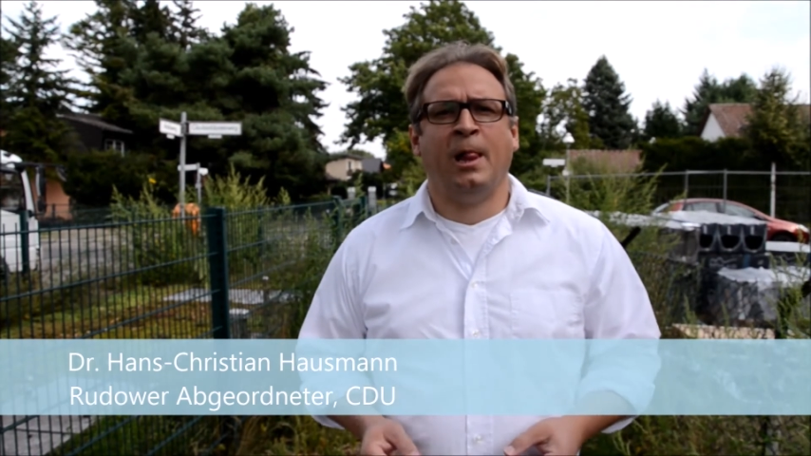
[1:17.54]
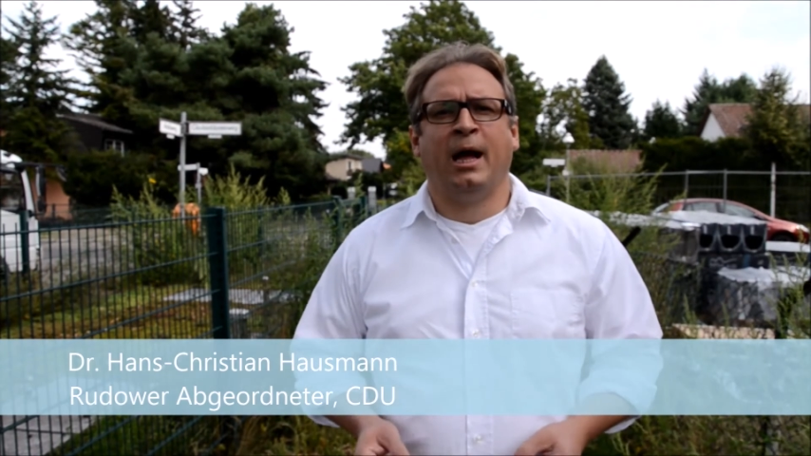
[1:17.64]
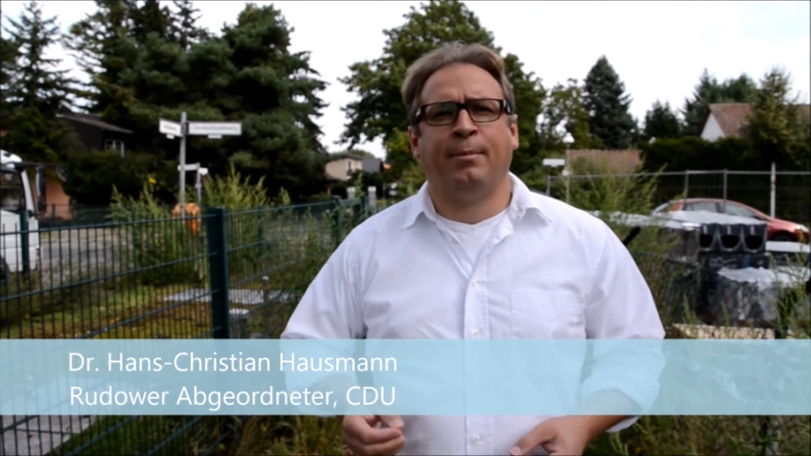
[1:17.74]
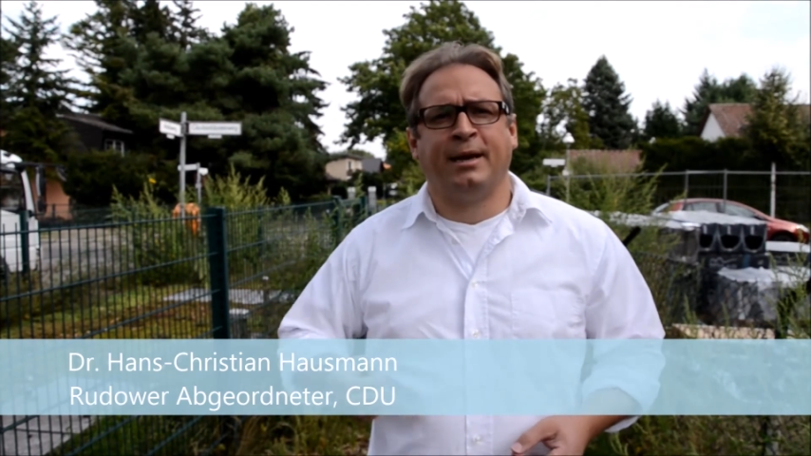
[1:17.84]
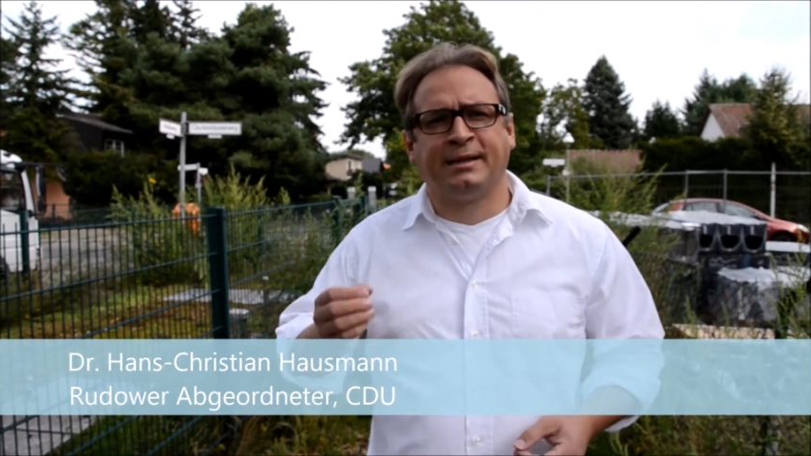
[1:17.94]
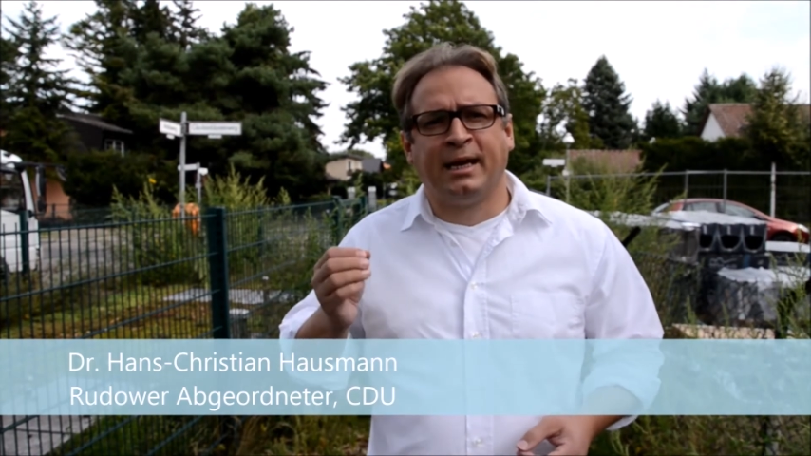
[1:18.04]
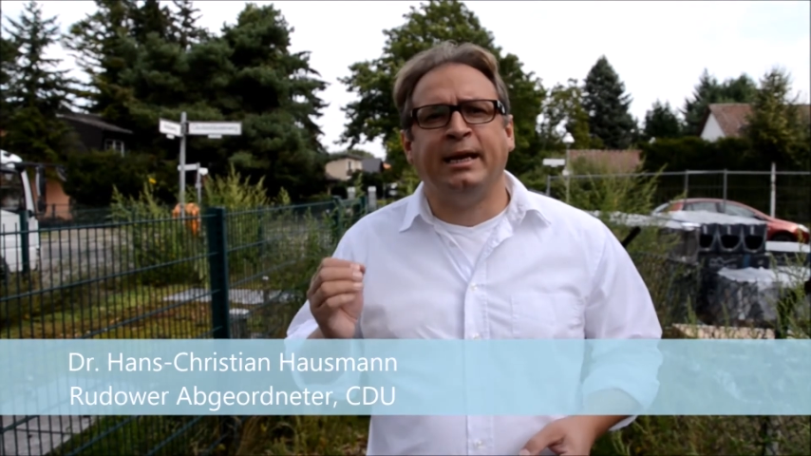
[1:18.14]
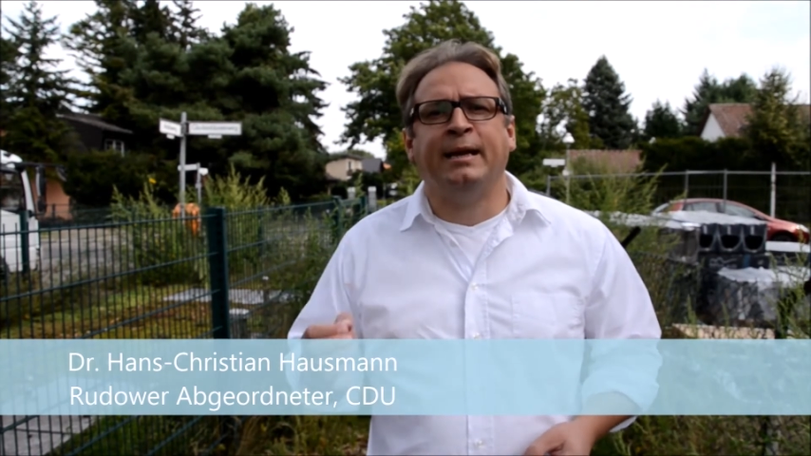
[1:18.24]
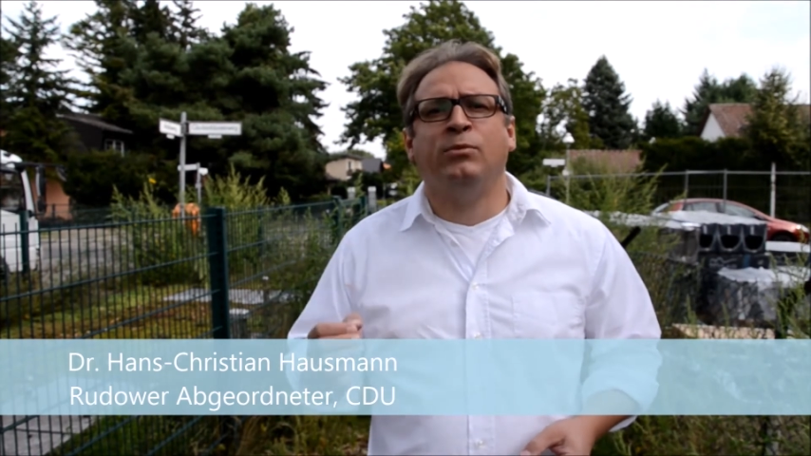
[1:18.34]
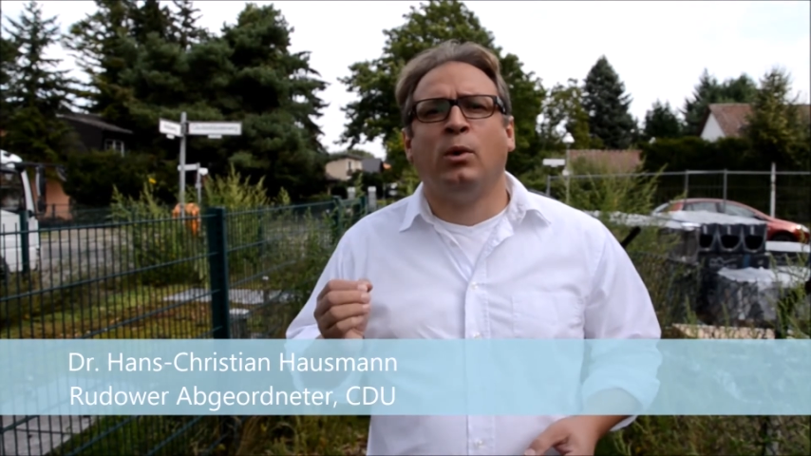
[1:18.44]
Aber das kann
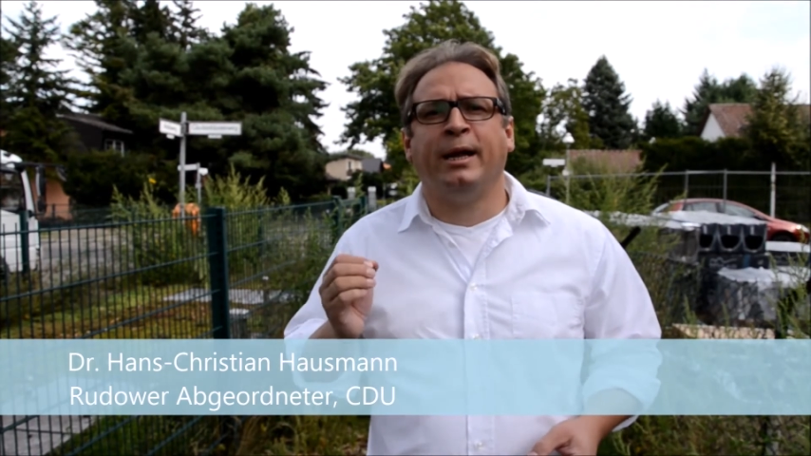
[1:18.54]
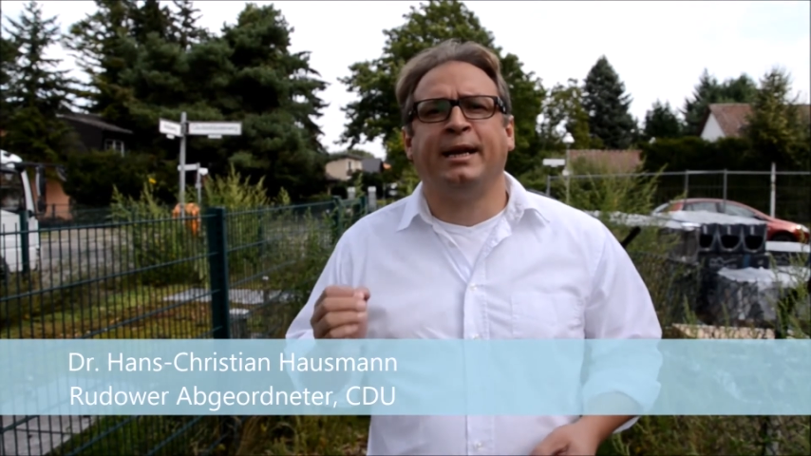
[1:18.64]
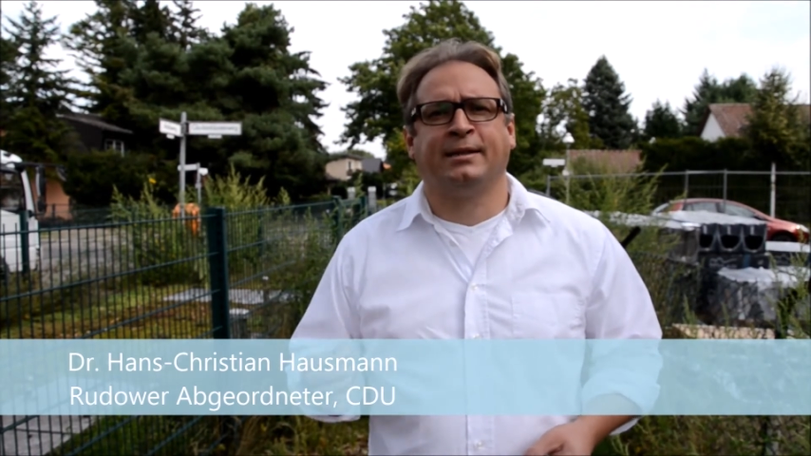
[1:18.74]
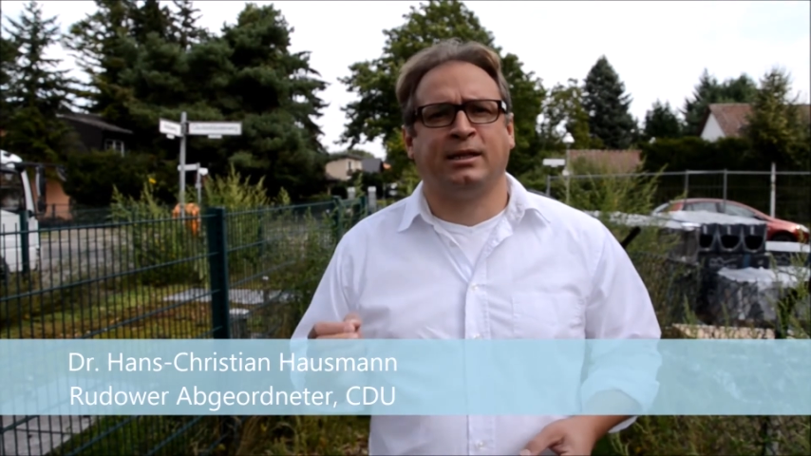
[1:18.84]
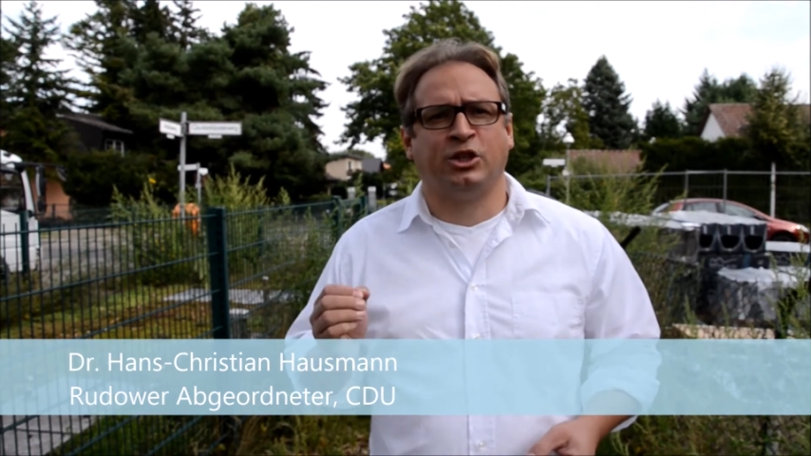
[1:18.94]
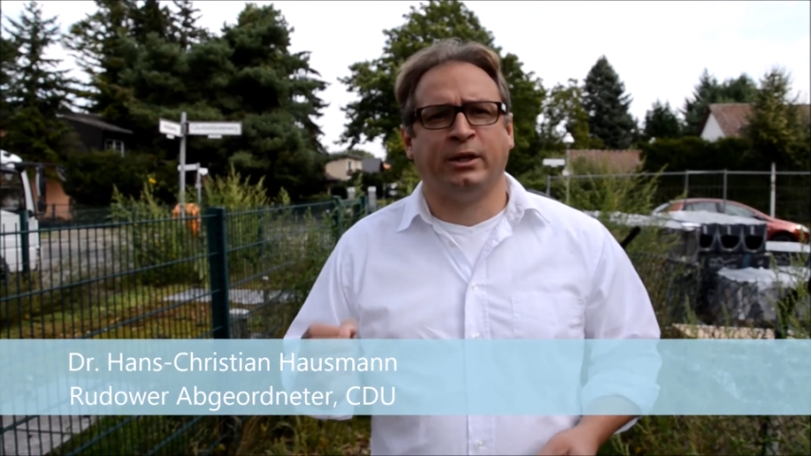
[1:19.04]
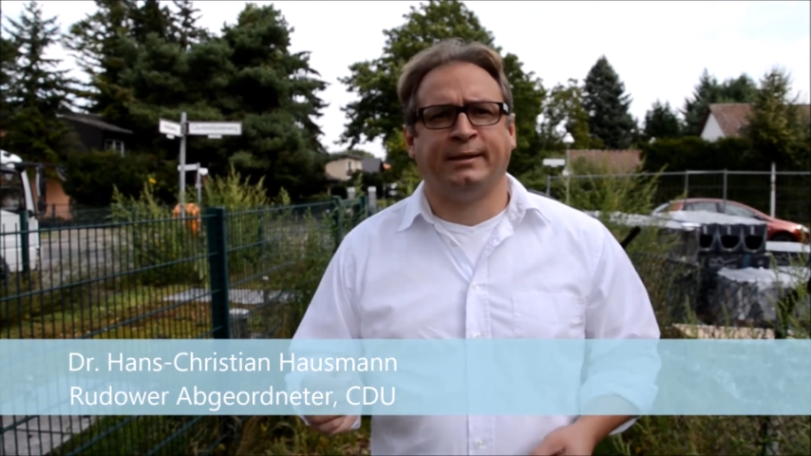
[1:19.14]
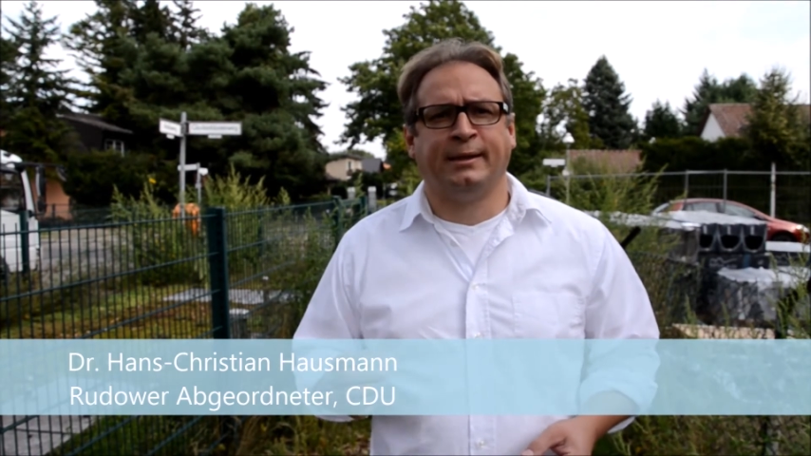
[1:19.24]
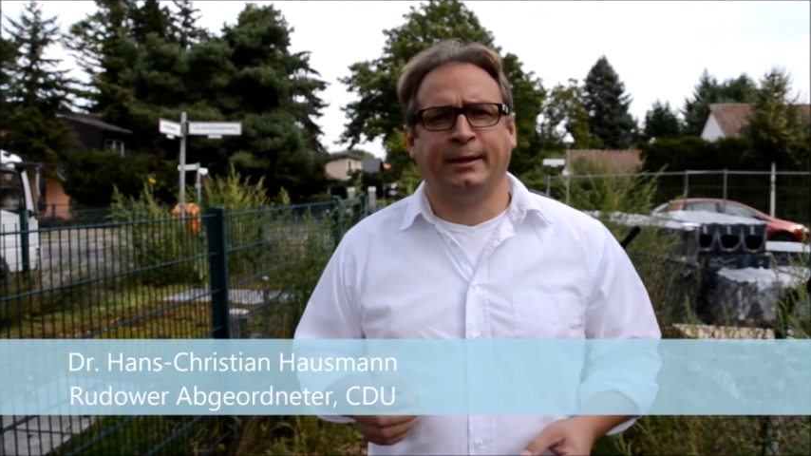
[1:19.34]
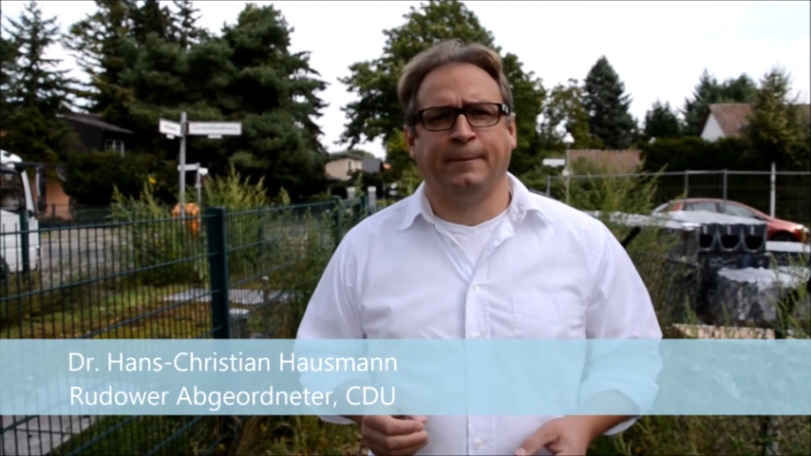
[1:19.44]
eben nur ein erster Schritt
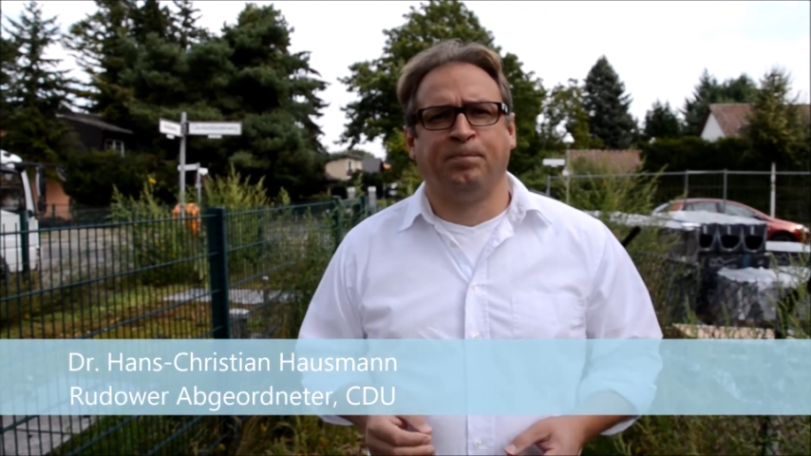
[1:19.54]
sein.